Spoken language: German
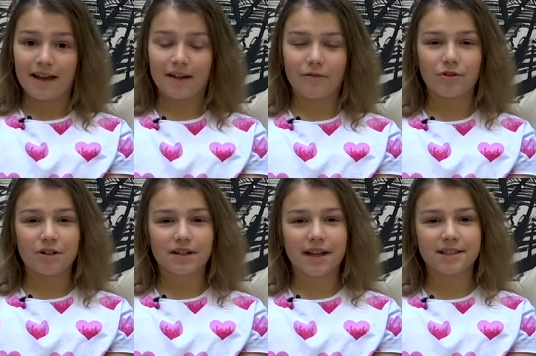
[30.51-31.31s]
Er
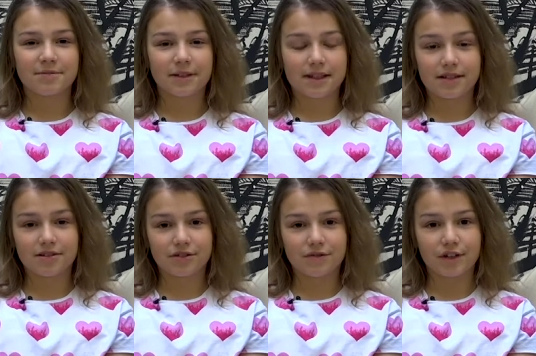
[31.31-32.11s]
wurde inspiriert
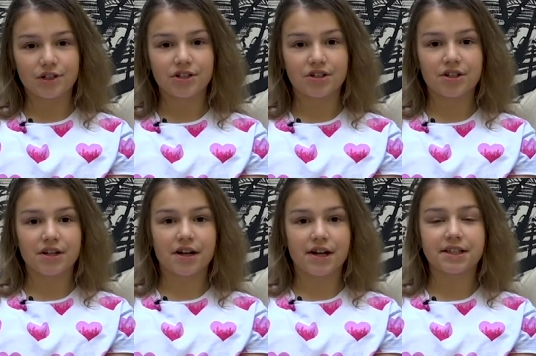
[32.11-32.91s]
durch
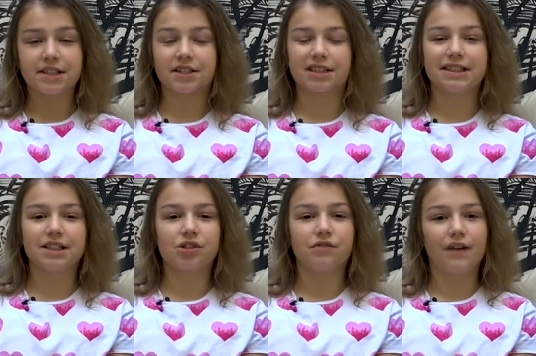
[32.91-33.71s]
verschiedene alte
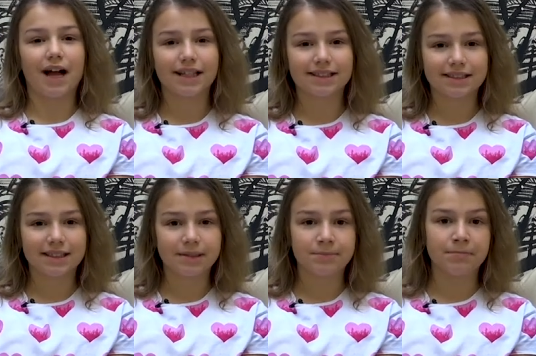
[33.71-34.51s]
griechische
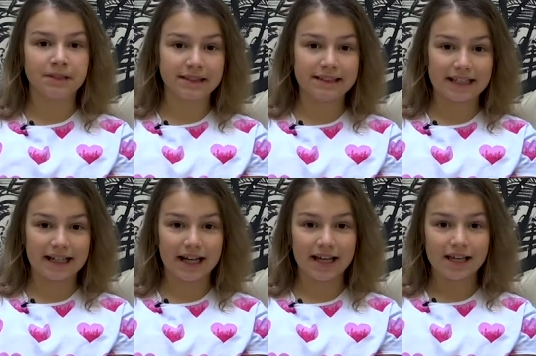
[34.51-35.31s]
Vasen,
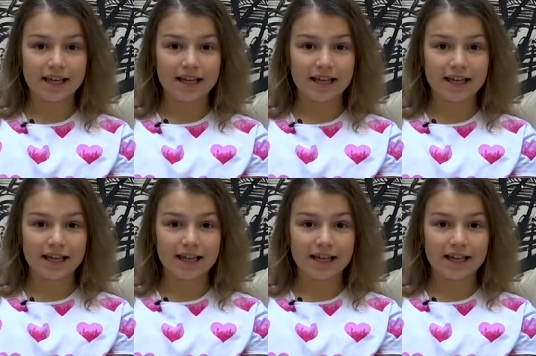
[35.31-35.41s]
Bilder.